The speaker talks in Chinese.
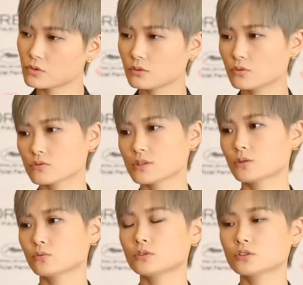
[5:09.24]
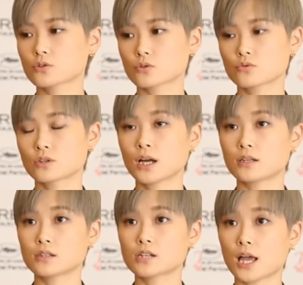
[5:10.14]
最近就是在东京的时候去看
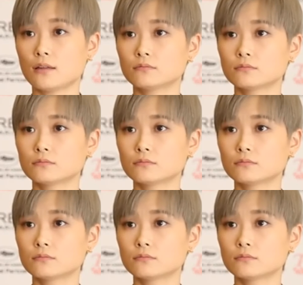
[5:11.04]
了一些展，